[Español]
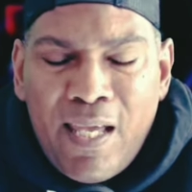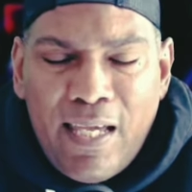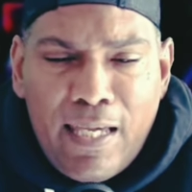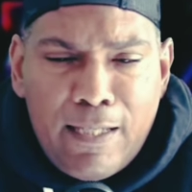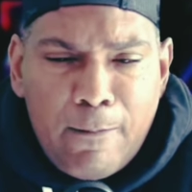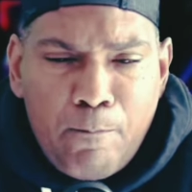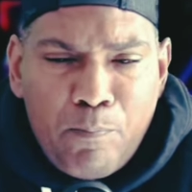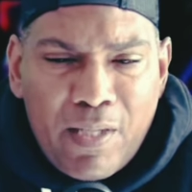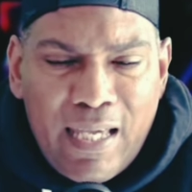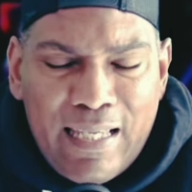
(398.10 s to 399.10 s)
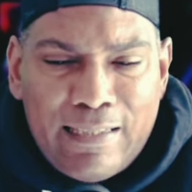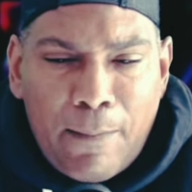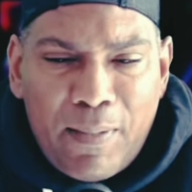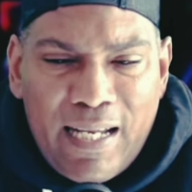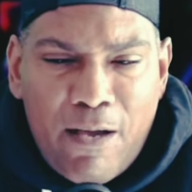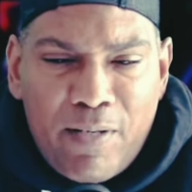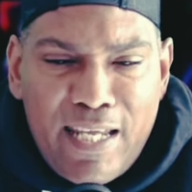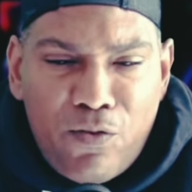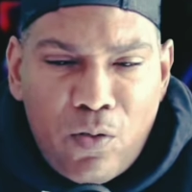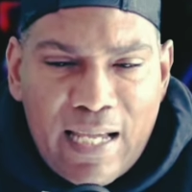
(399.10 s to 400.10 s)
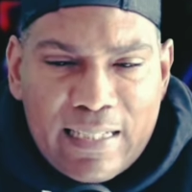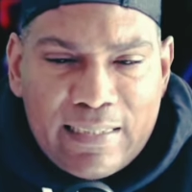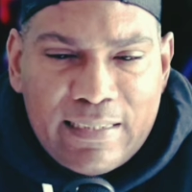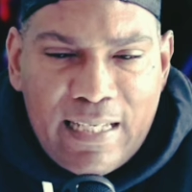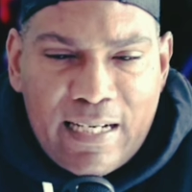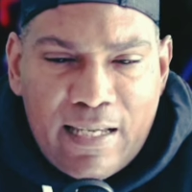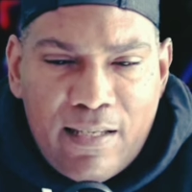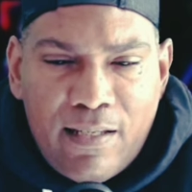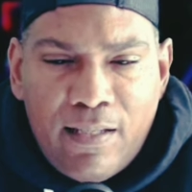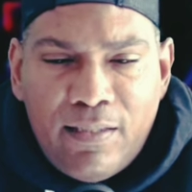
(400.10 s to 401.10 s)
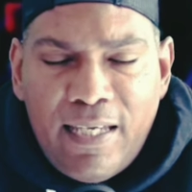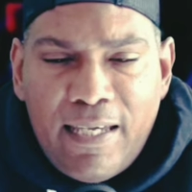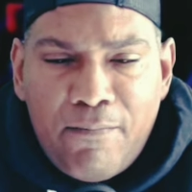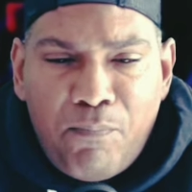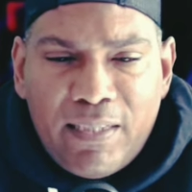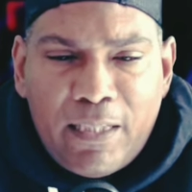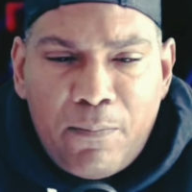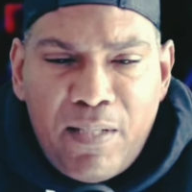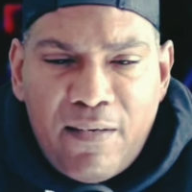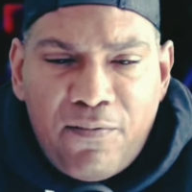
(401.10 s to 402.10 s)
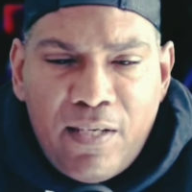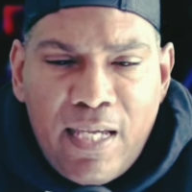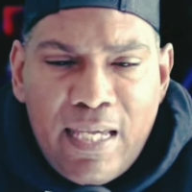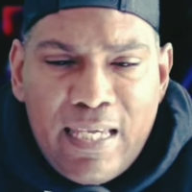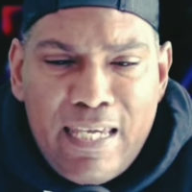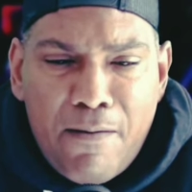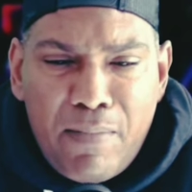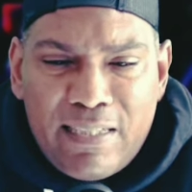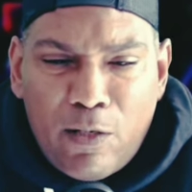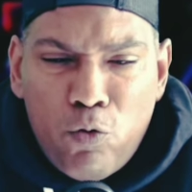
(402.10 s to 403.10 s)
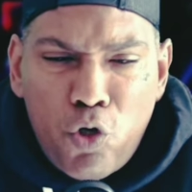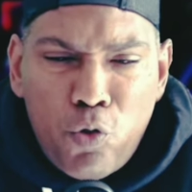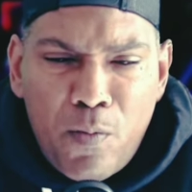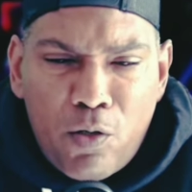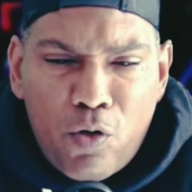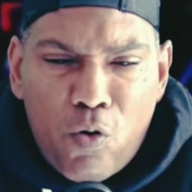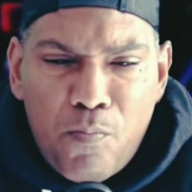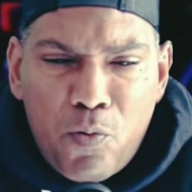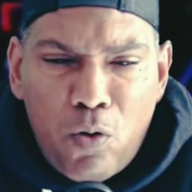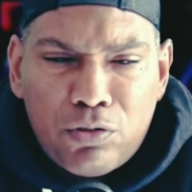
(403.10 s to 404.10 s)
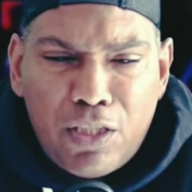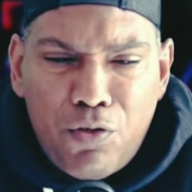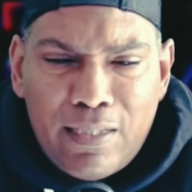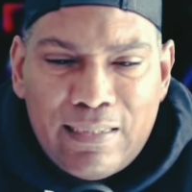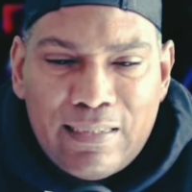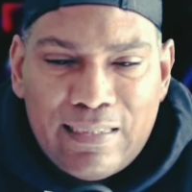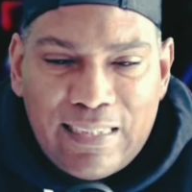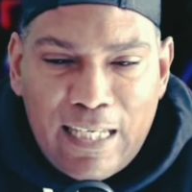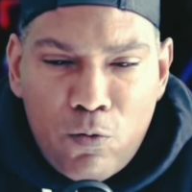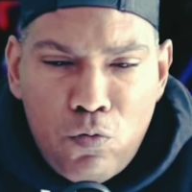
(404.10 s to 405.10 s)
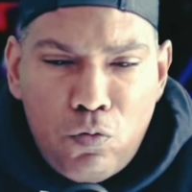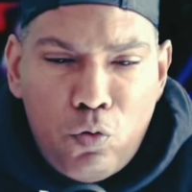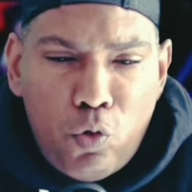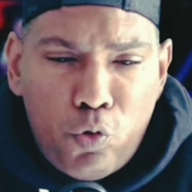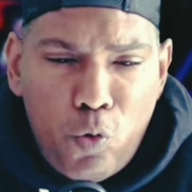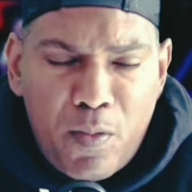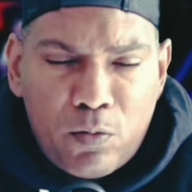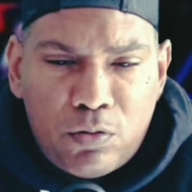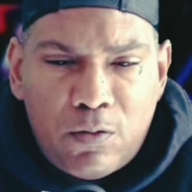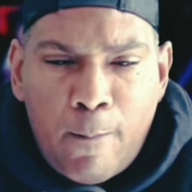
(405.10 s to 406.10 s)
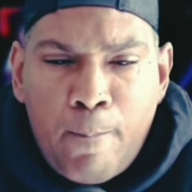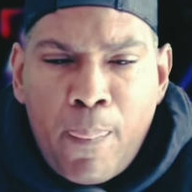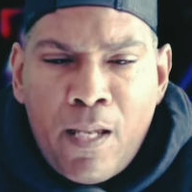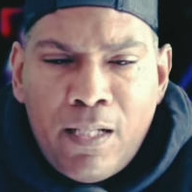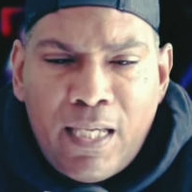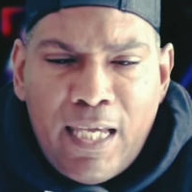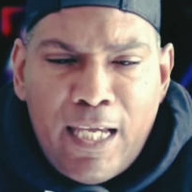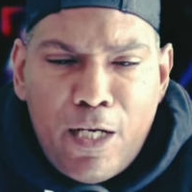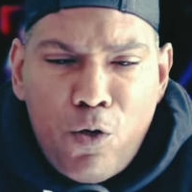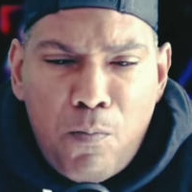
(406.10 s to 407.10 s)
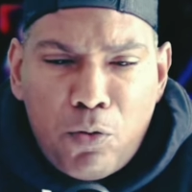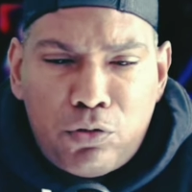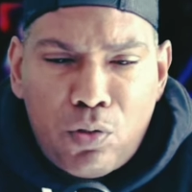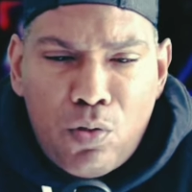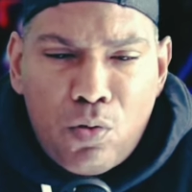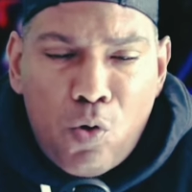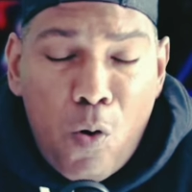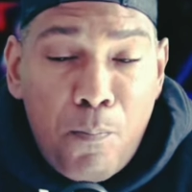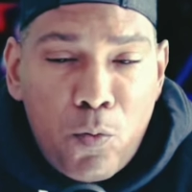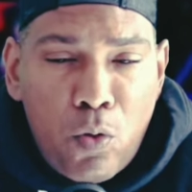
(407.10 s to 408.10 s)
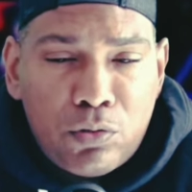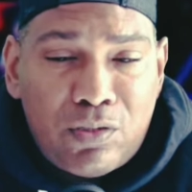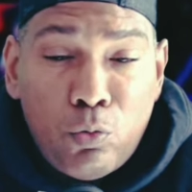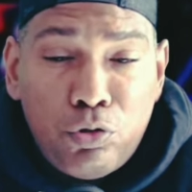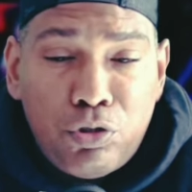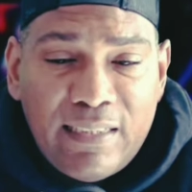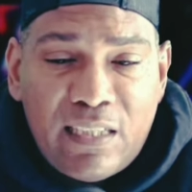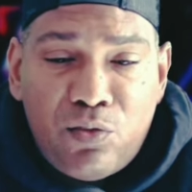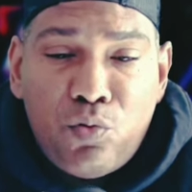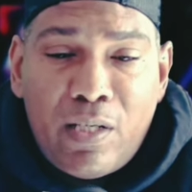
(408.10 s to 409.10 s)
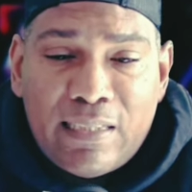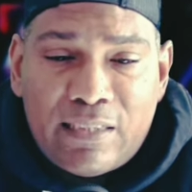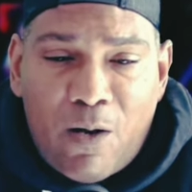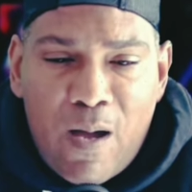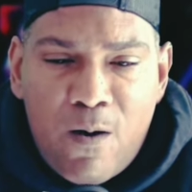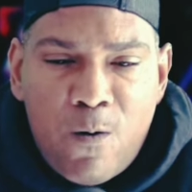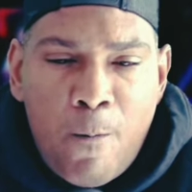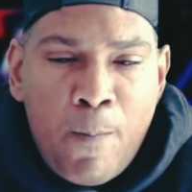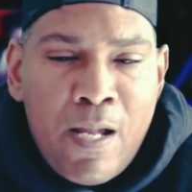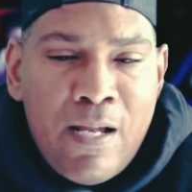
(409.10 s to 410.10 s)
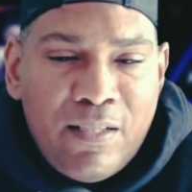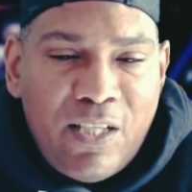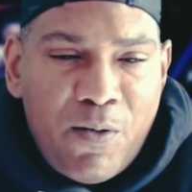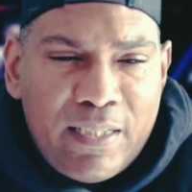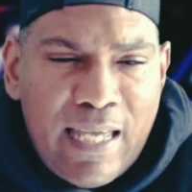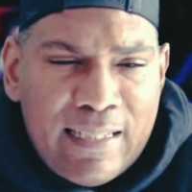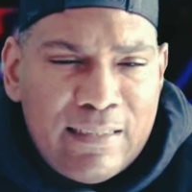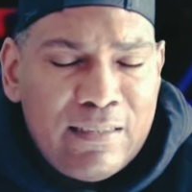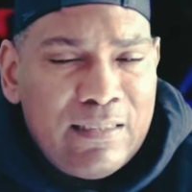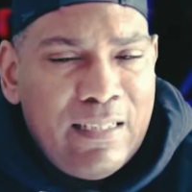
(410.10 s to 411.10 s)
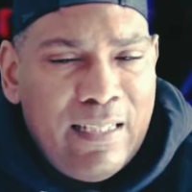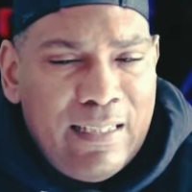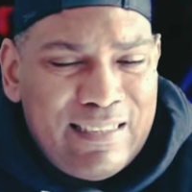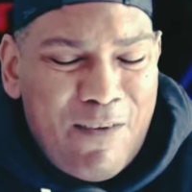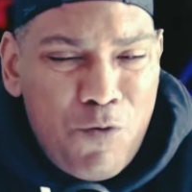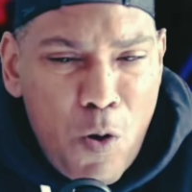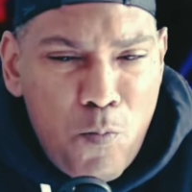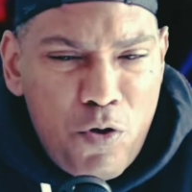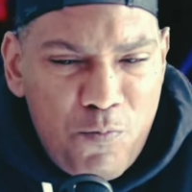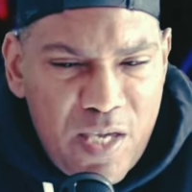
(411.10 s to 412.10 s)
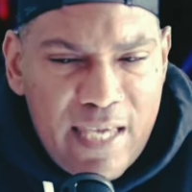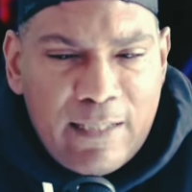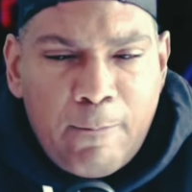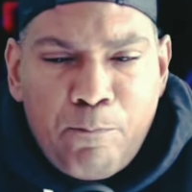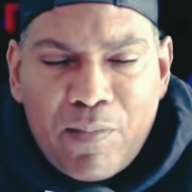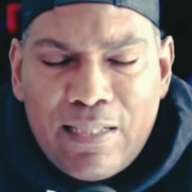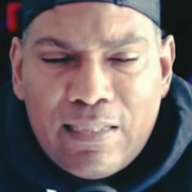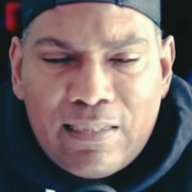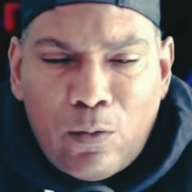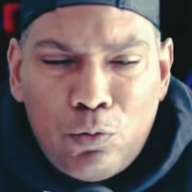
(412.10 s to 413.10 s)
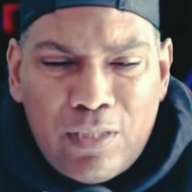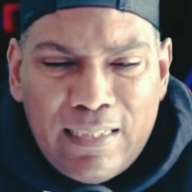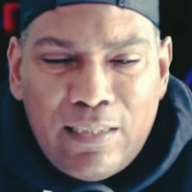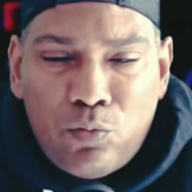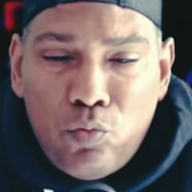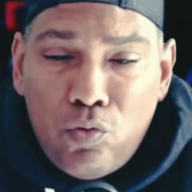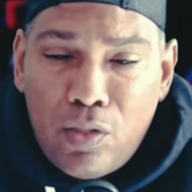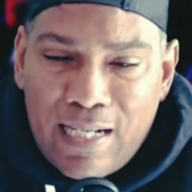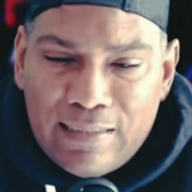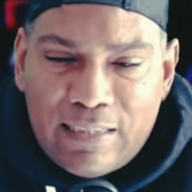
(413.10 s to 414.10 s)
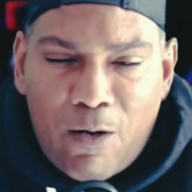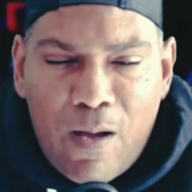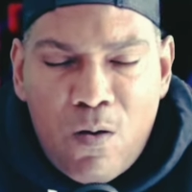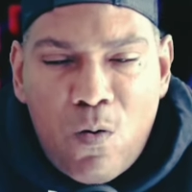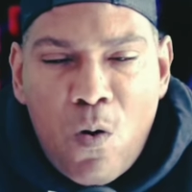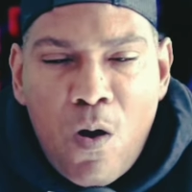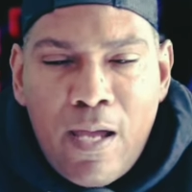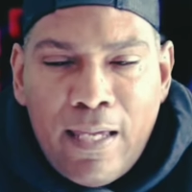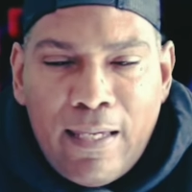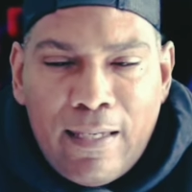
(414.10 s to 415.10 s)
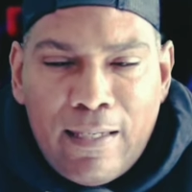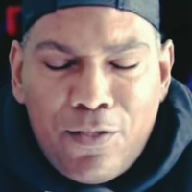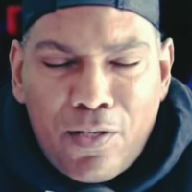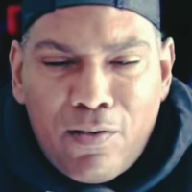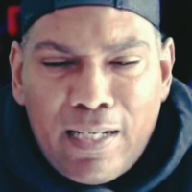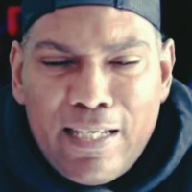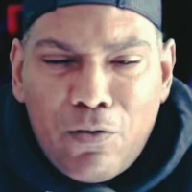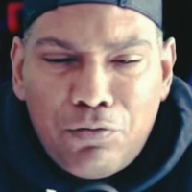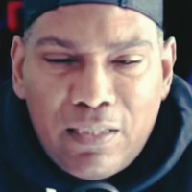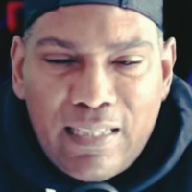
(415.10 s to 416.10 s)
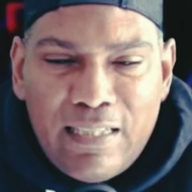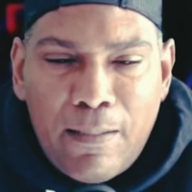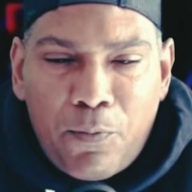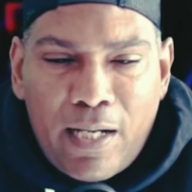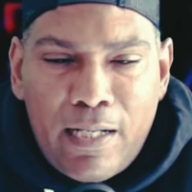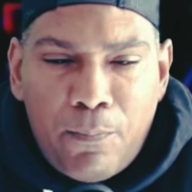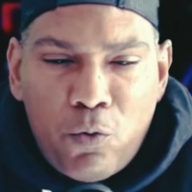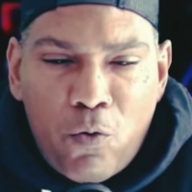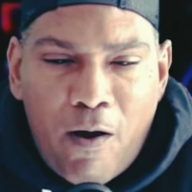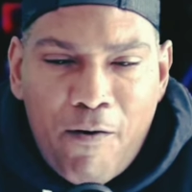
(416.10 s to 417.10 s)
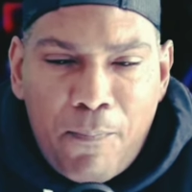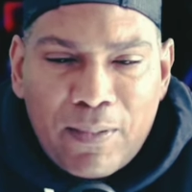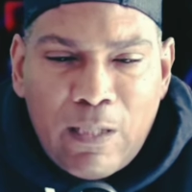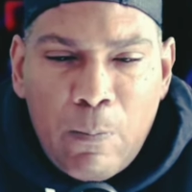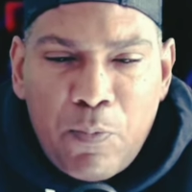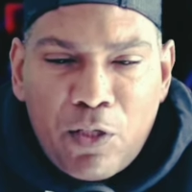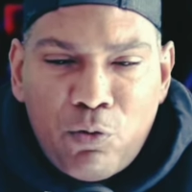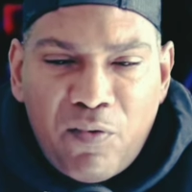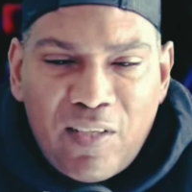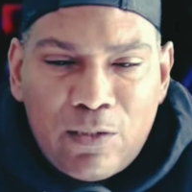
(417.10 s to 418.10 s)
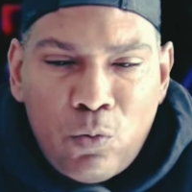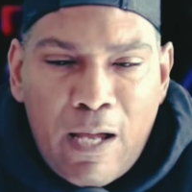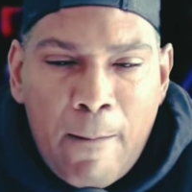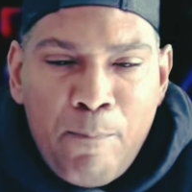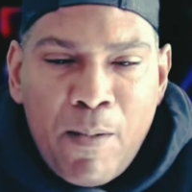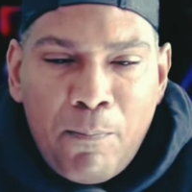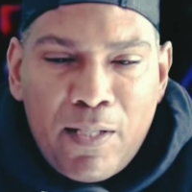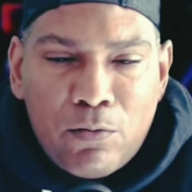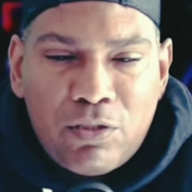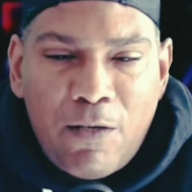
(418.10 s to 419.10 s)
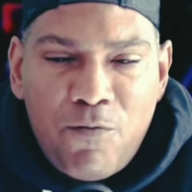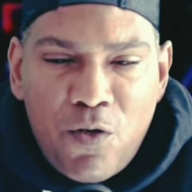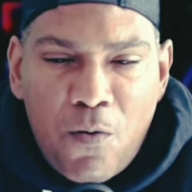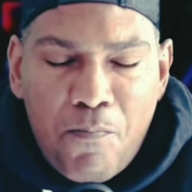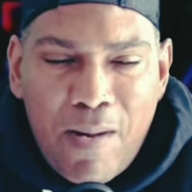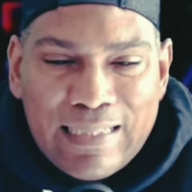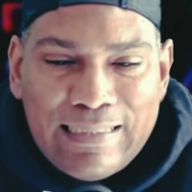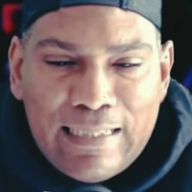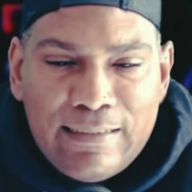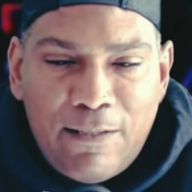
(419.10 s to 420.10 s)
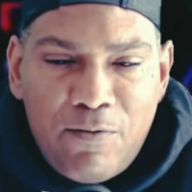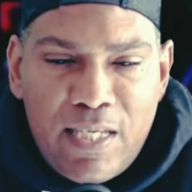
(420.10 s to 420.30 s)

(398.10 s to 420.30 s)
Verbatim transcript: en esta pelea abriendo la cartelera de Better Bief y Smith. Según los números de CompuBox, señores, según los números que nos mostró CompuBox, Saúl Sánchez hizo un gran trabajo. De verdad, eh, se vio muy bien. Eh, Saúl Sánchez, un gran trabajo. Eh, yo creo que la inconsistencia por ahí le pudo haber pasado un poquito de factura, pero se vio bastante